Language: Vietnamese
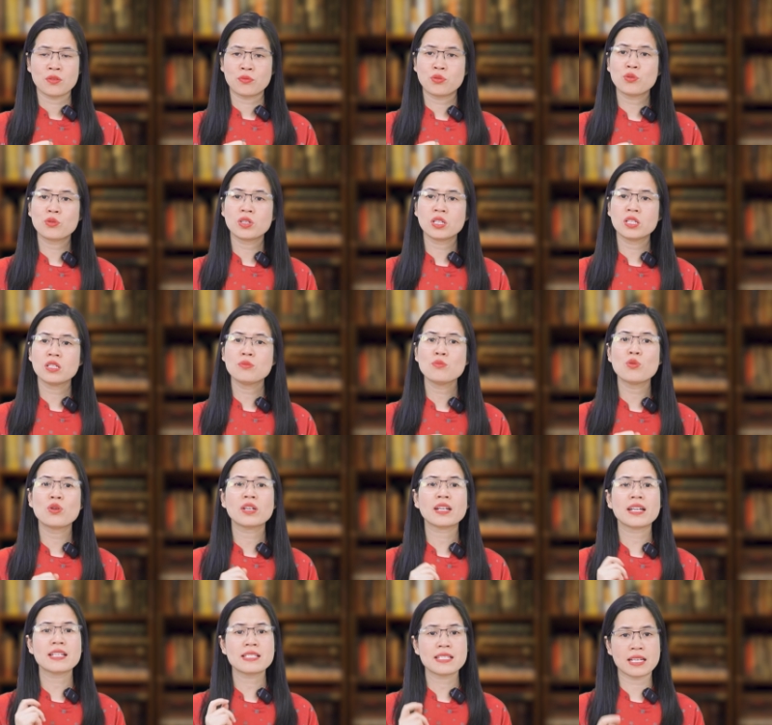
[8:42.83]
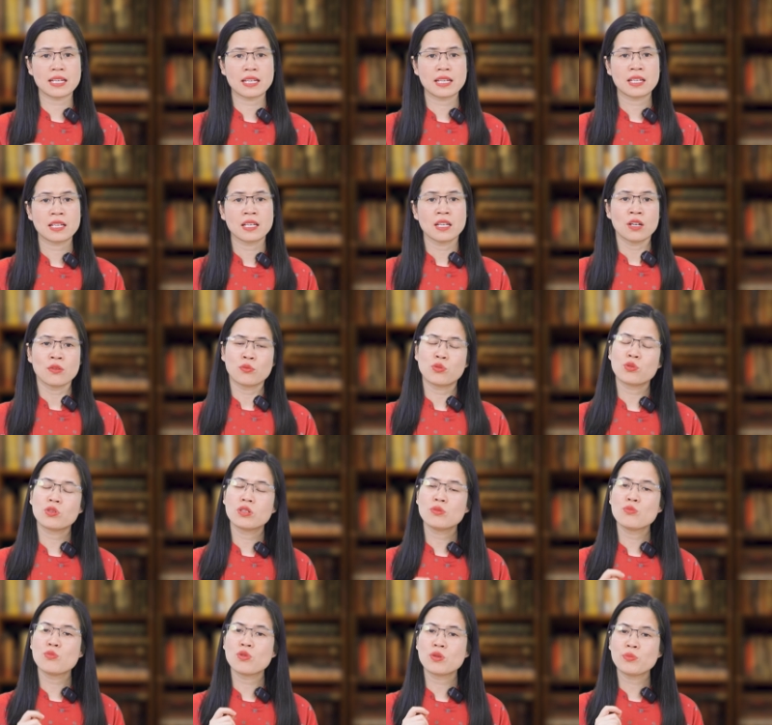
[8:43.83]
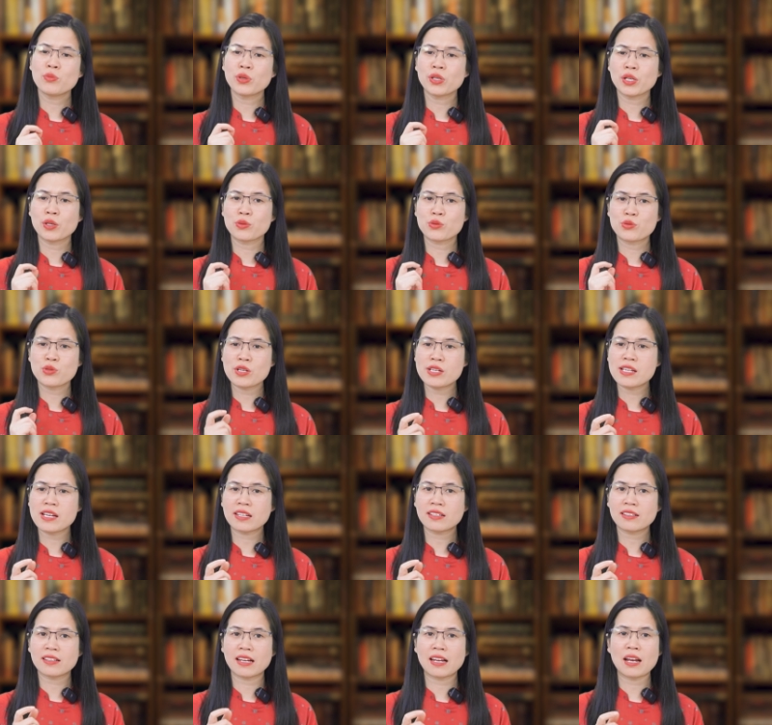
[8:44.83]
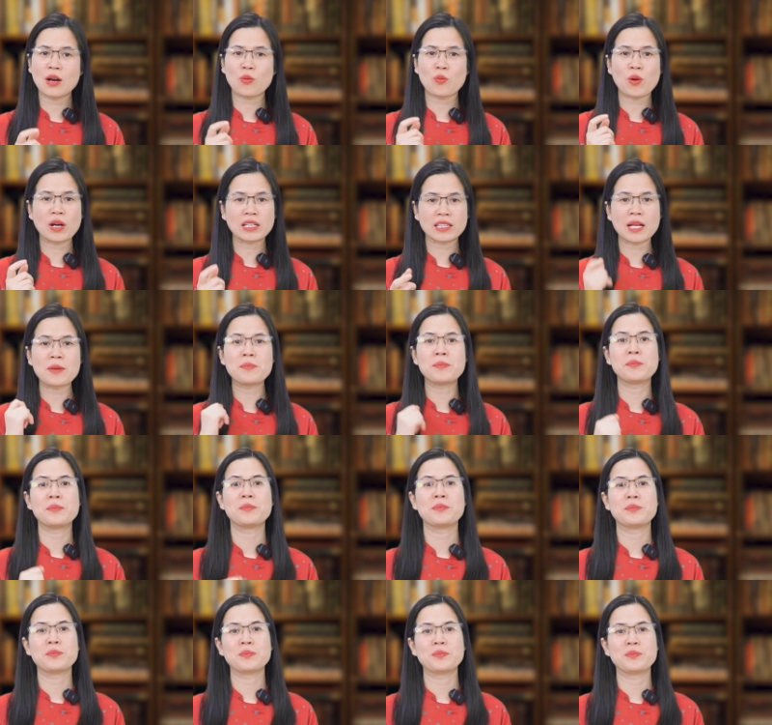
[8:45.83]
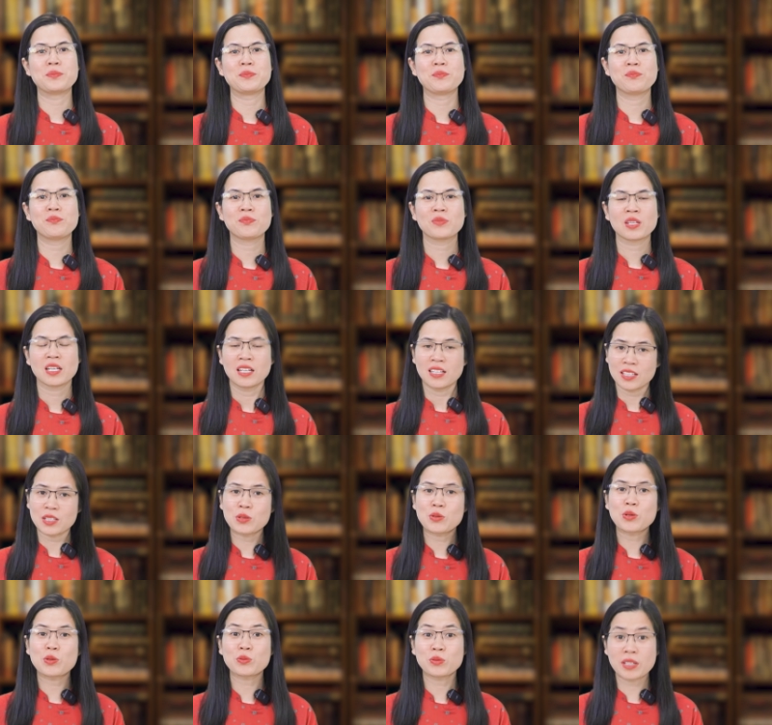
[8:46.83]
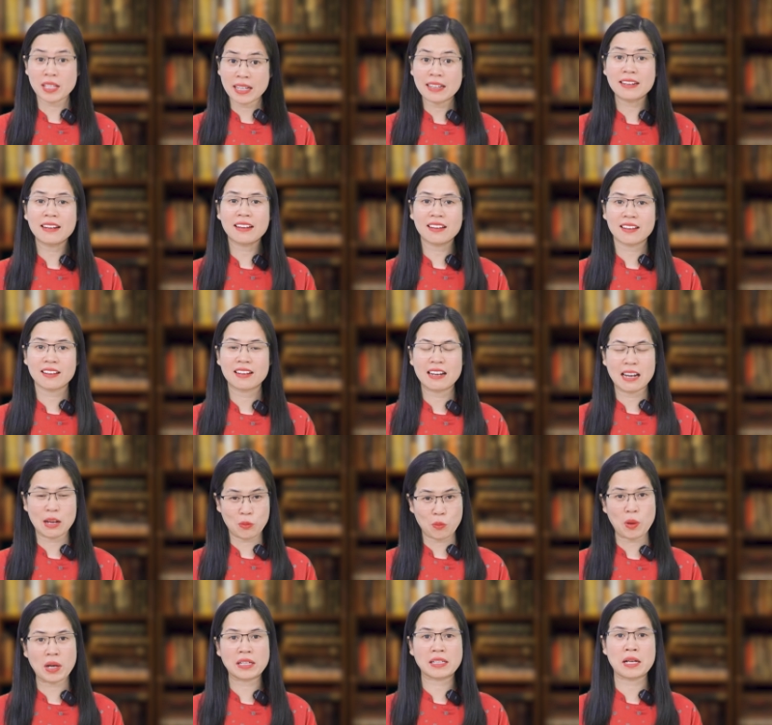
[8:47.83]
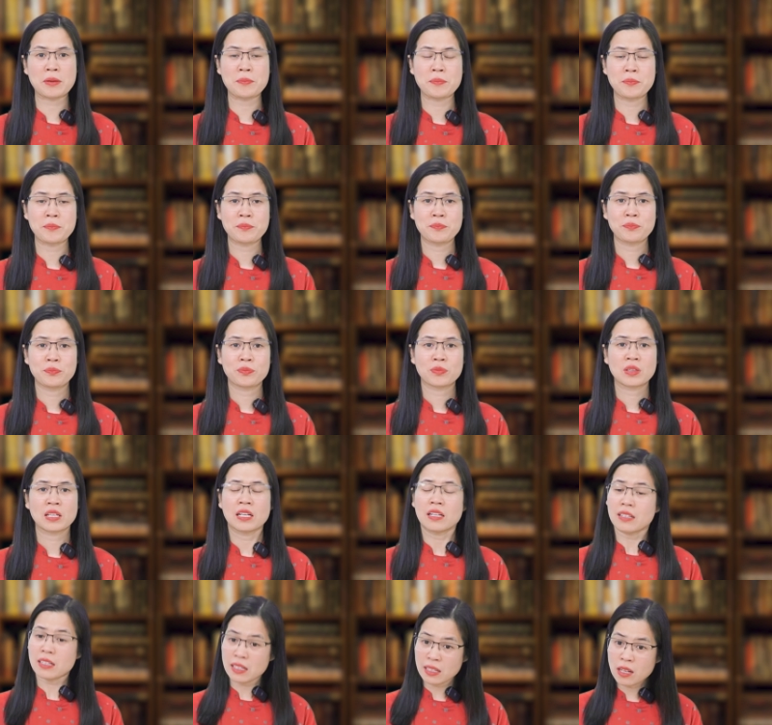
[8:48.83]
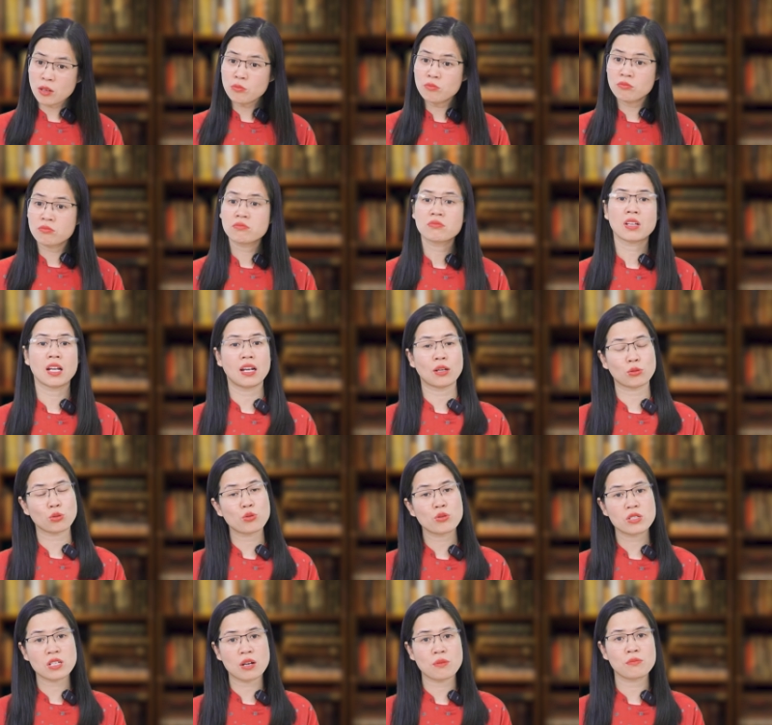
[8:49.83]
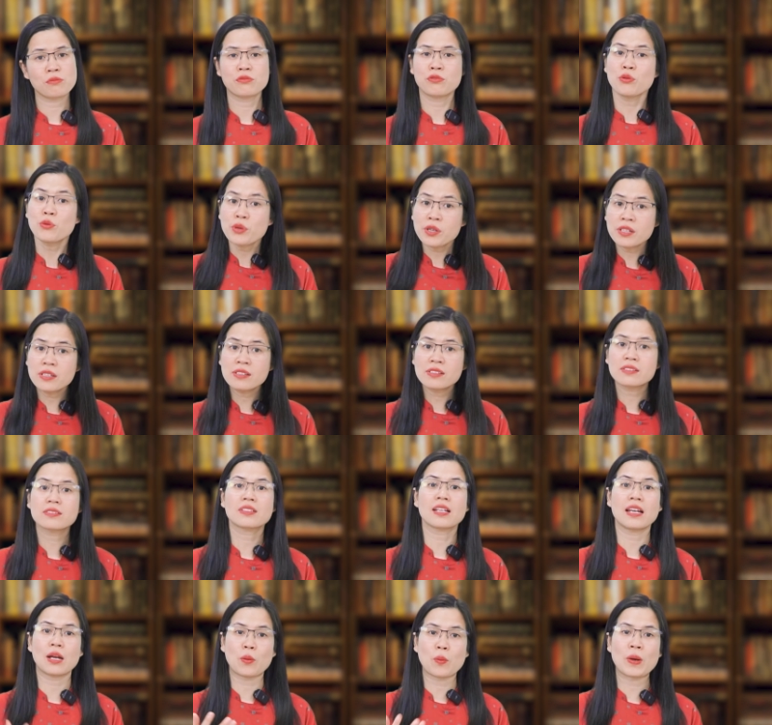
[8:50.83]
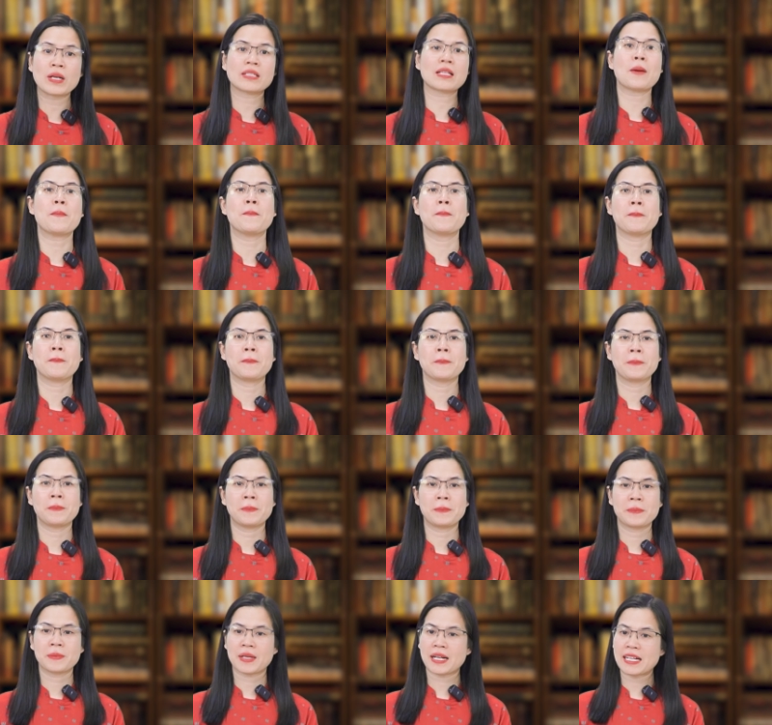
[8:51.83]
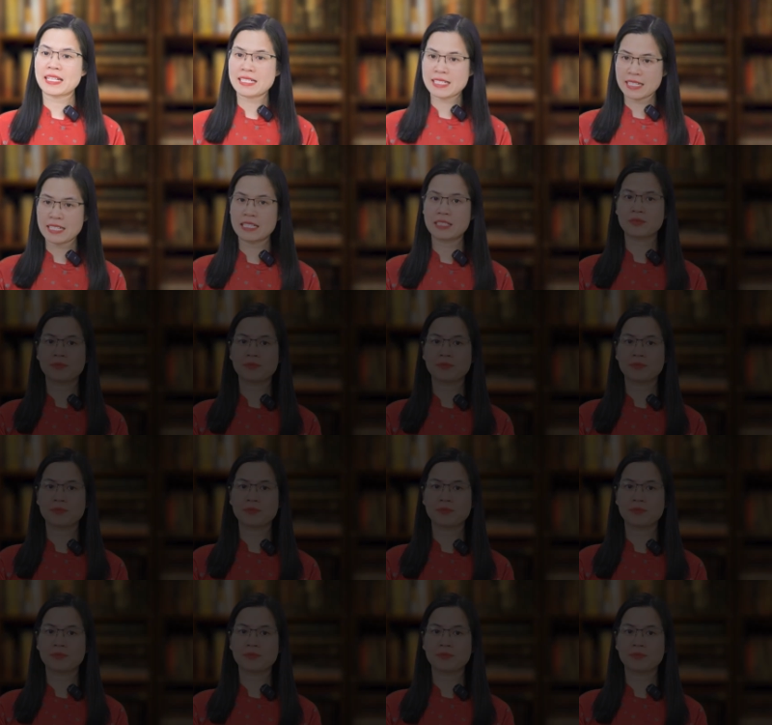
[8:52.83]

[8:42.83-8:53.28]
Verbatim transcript: phụ nữ muốn cái gì phụ nữ muốn một điều duy nhất đấy là quan tâm ừ. điều đầu tiên đấy là quan tâm đàn ông thì là tôn trọng phụ nữ thì là quan tâm các anh chị